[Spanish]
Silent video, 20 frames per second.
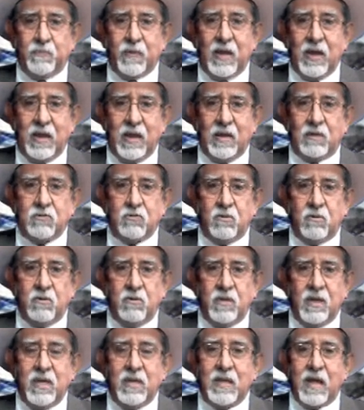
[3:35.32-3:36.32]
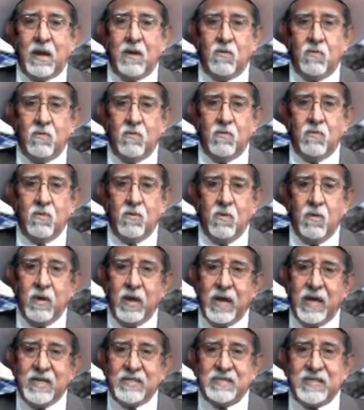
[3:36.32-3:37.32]
predilecto de Dolores Hidalgo,
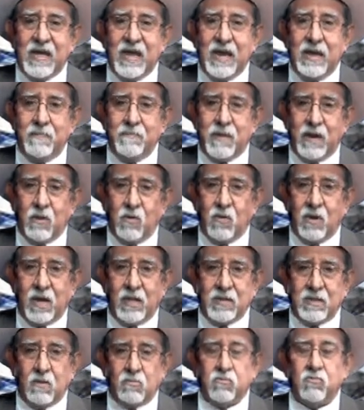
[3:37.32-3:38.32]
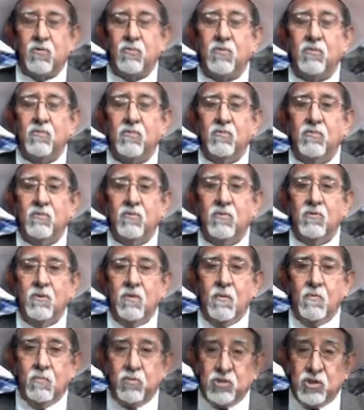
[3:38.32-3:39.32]
es el mejor cantautor.
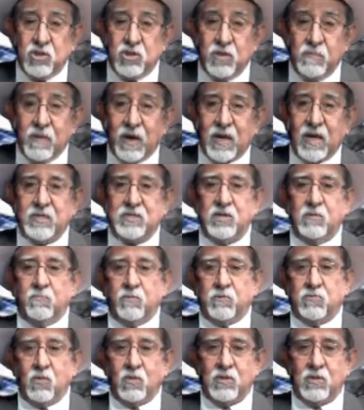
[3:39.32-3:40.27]
Muchísimas gracias por su